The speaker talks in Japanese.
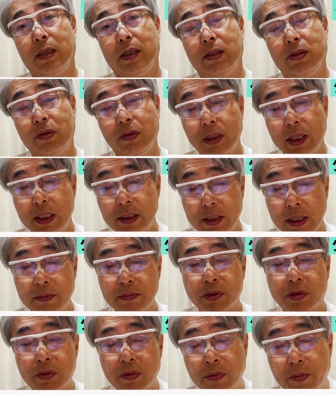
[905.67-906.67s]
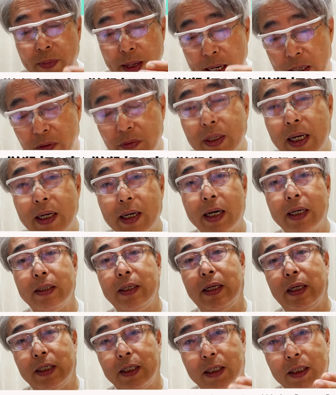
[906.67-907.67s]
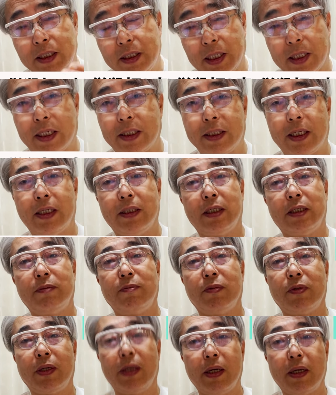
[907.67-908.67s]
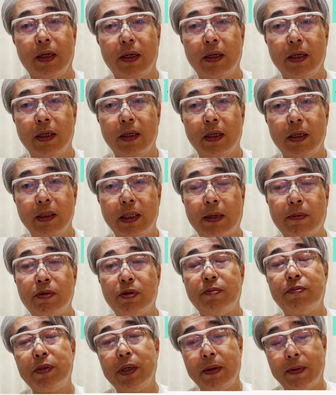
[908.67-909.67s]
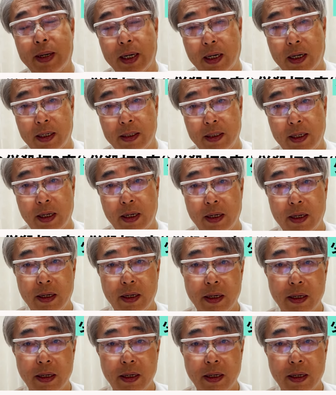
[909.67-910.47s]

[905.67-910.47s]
それが全部その前の段階で遮断されてしまって。ダブルプレイばっかりで。